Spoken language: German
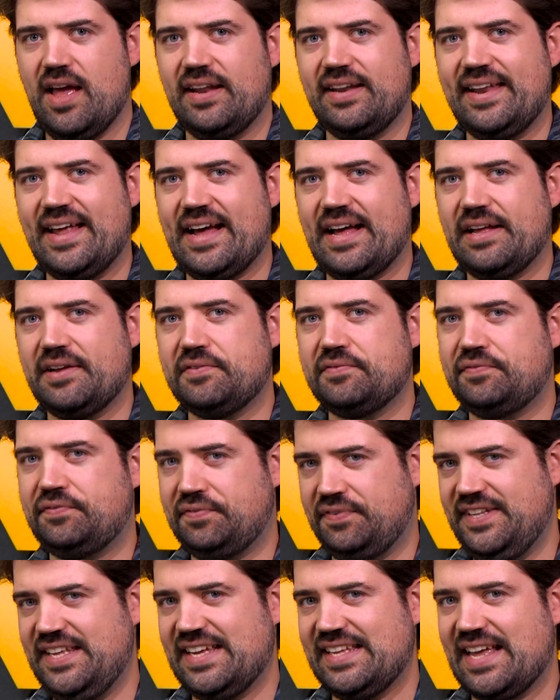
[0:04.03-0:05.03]
Nach
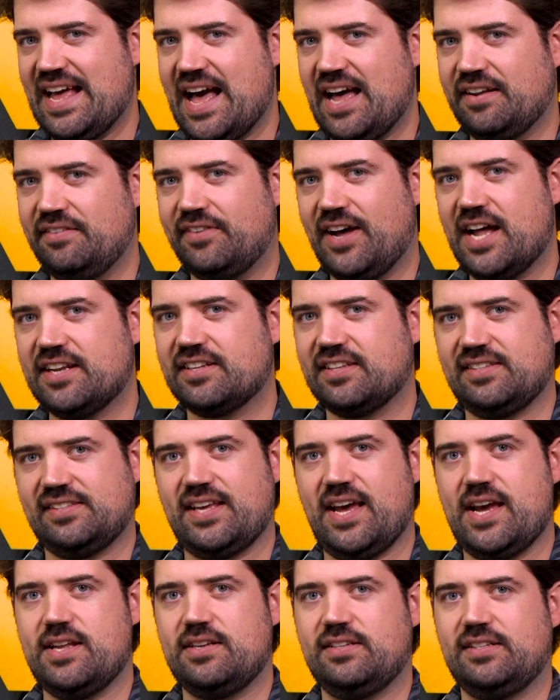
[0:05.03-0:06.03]
vier Jahren
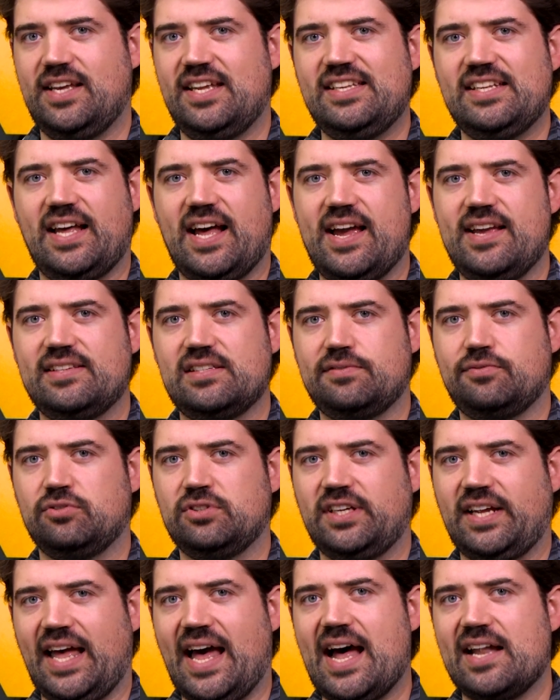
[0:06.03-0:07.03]
Wartezeit geht die Reise
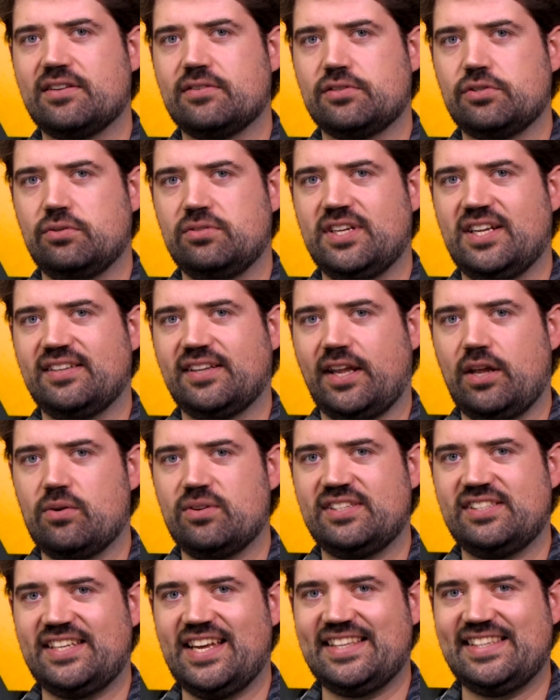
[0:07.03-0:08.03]
von Kratos und
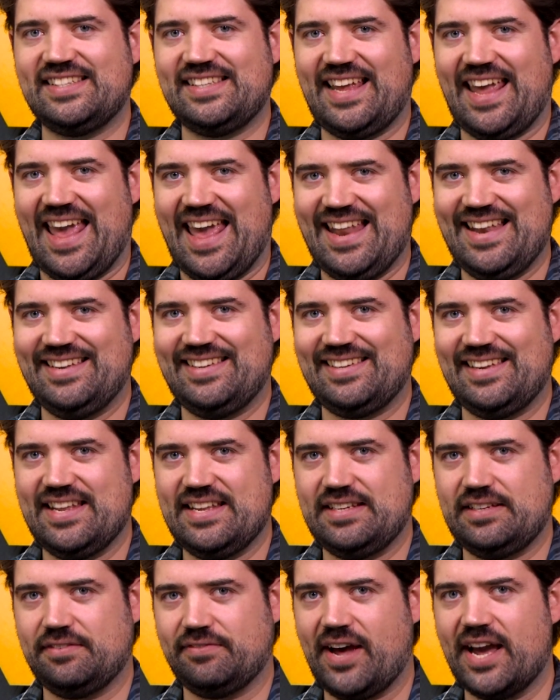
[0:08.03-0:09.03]
Atreus jetzt
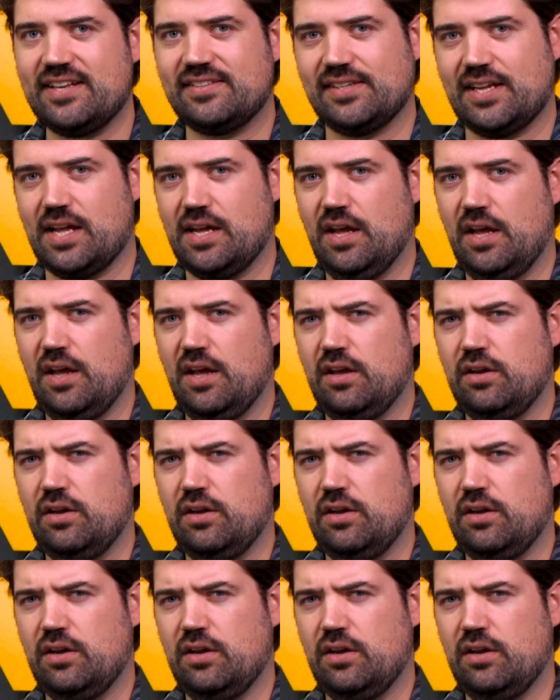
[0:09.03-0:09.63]
endlich weiter.